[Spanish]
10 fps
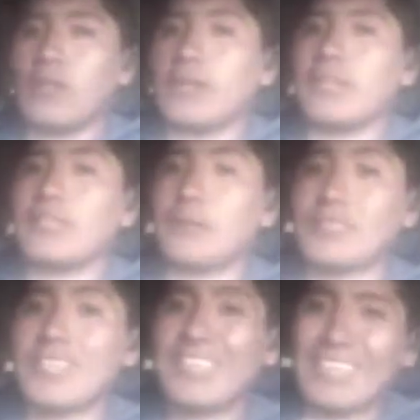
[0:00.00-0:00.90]
con la gente,
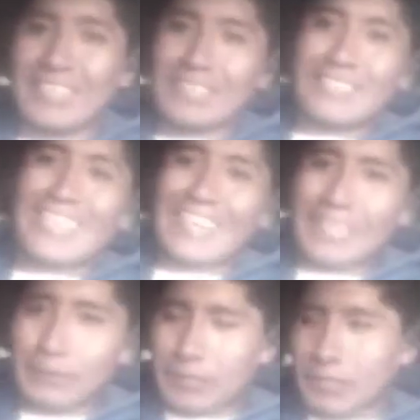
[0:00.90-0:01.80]
vas a generar
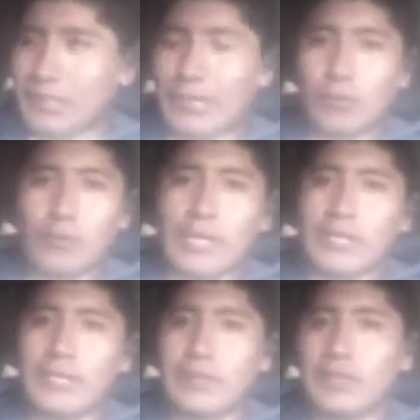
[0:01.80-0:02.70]
credibilidad con la
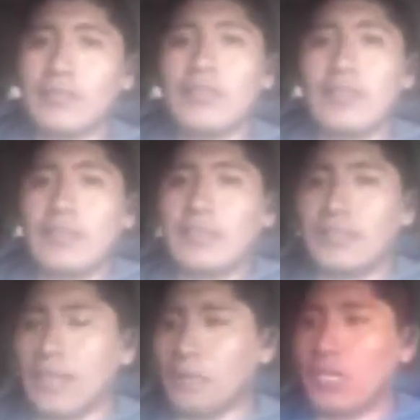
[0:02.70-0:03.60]
gente
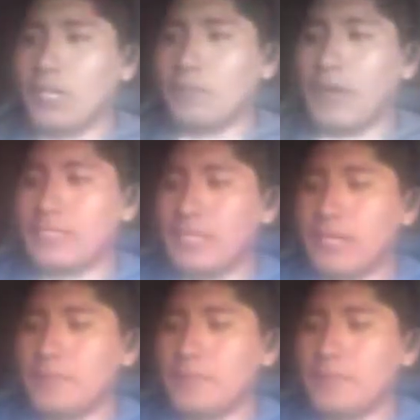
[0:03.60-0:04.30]
y también vas